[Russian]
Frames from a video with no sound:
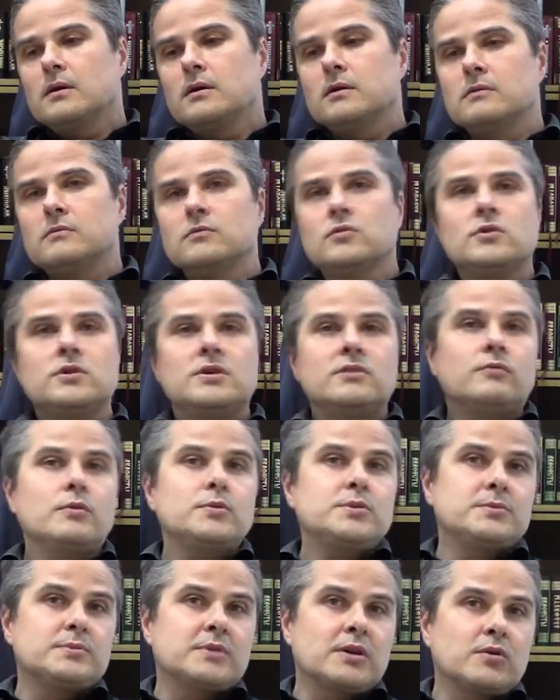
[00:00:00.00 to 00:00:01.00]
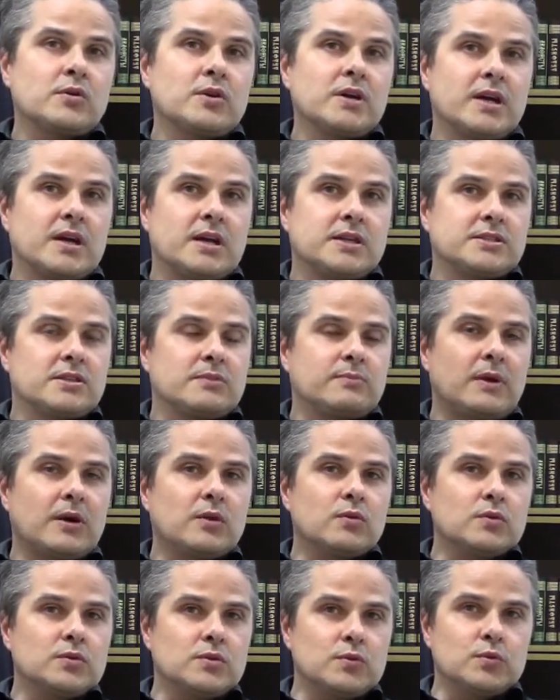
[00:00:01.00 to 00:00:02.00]
Ну и, в общем, такой характер
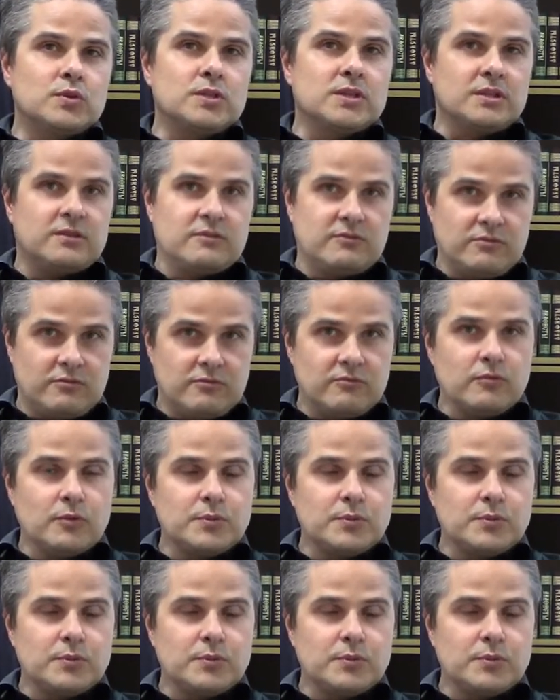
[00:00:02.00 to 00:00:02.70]
погоды уже в